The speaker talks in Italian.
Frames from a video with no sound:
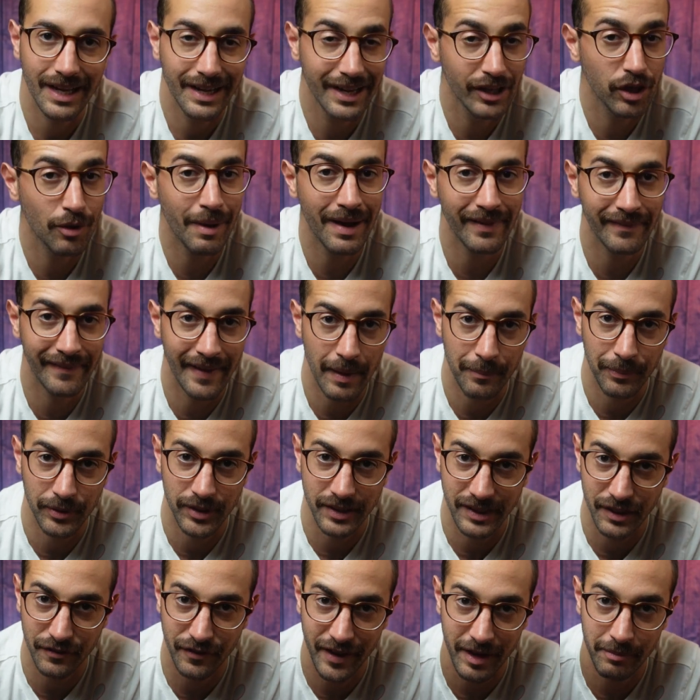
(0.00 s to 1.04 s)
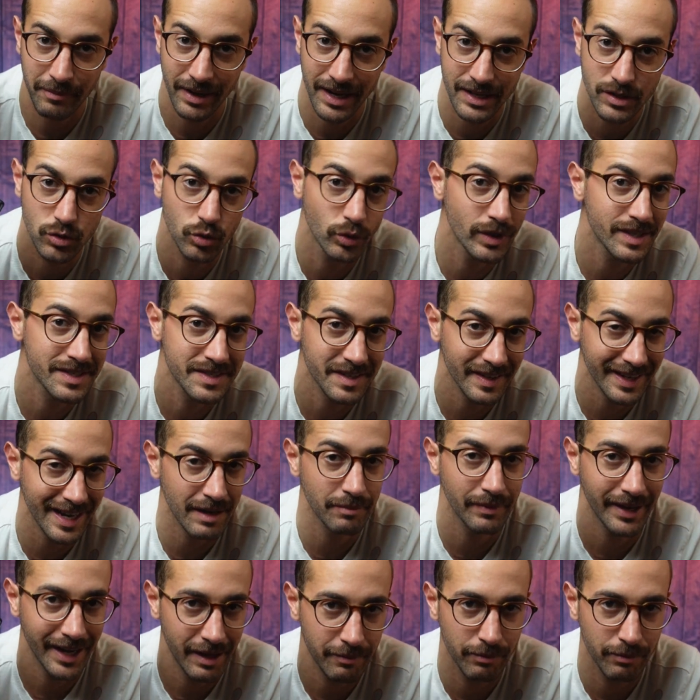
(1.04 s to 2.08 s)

Le domande potete farmele su Instagram nei